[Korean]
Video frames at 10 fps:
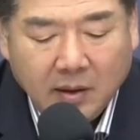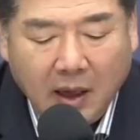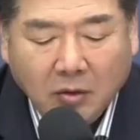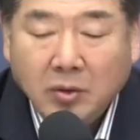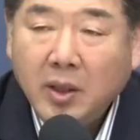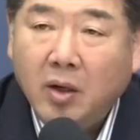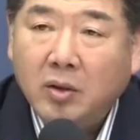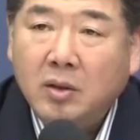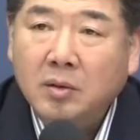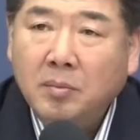한국이
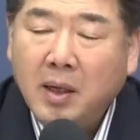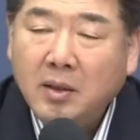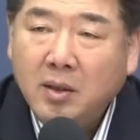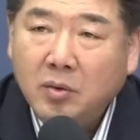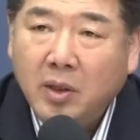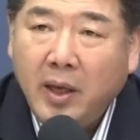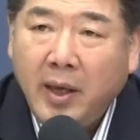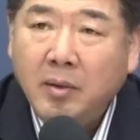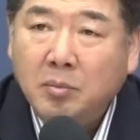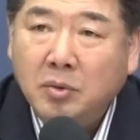어떤 방식으로
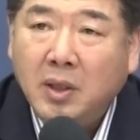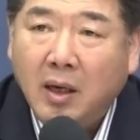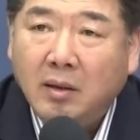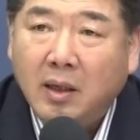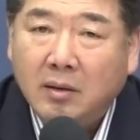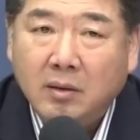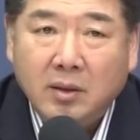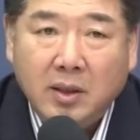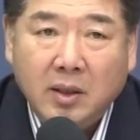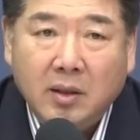핵무장을 하는
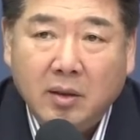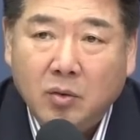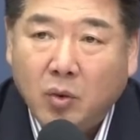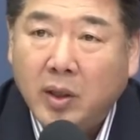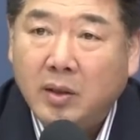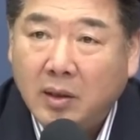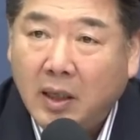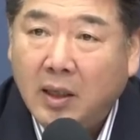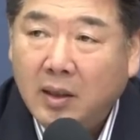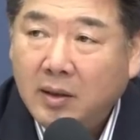것이
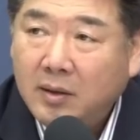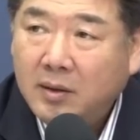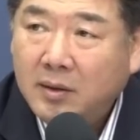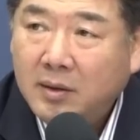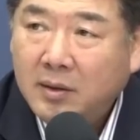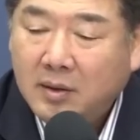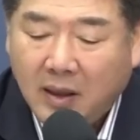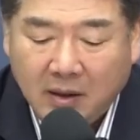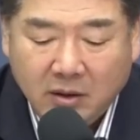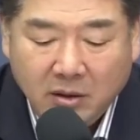좋겠는가?
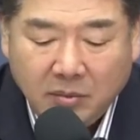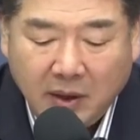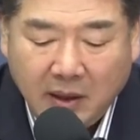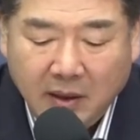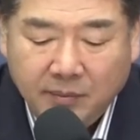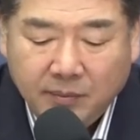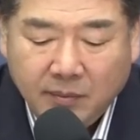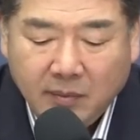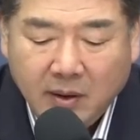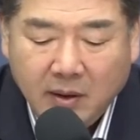라는 질문에
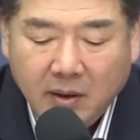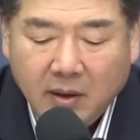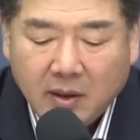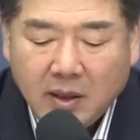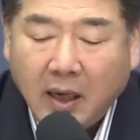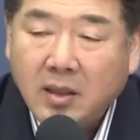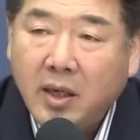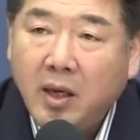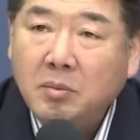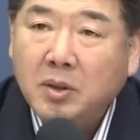
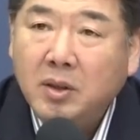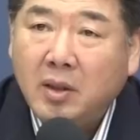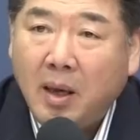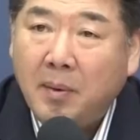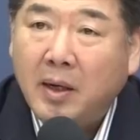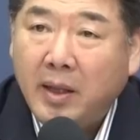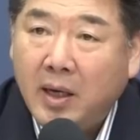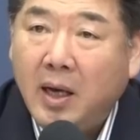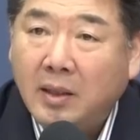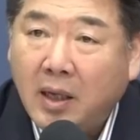자체 핵무기를
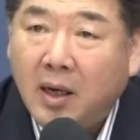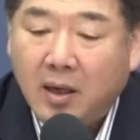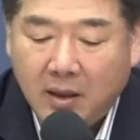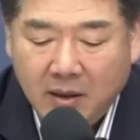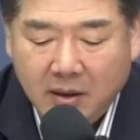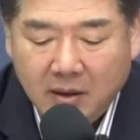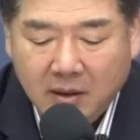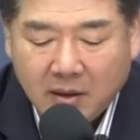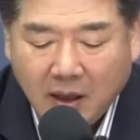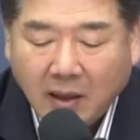개발해야 한다.
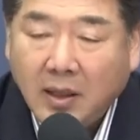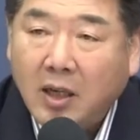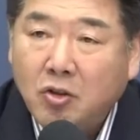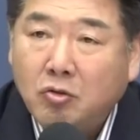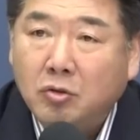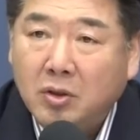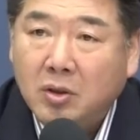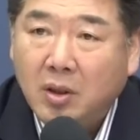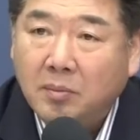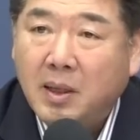가
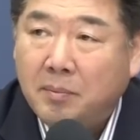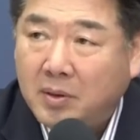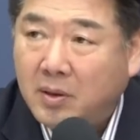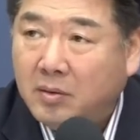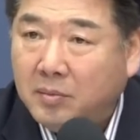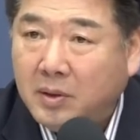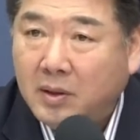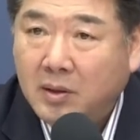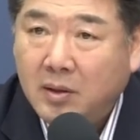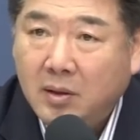49.3%입니다.
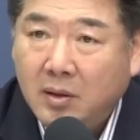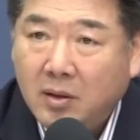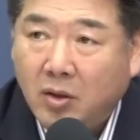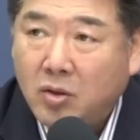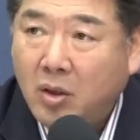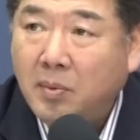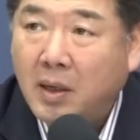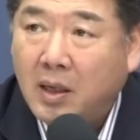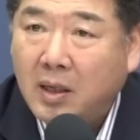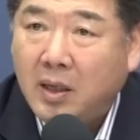거의
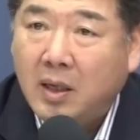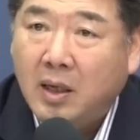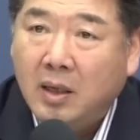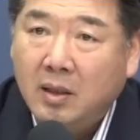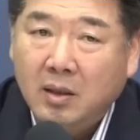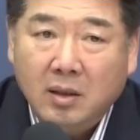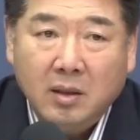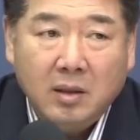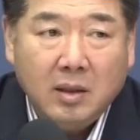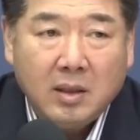절반 가까이가
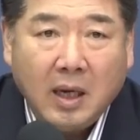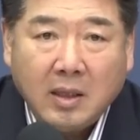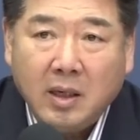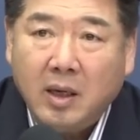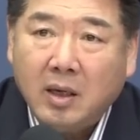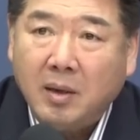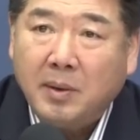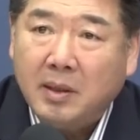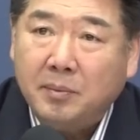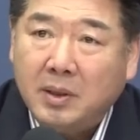자체 핵
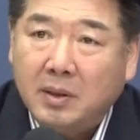개발입니다.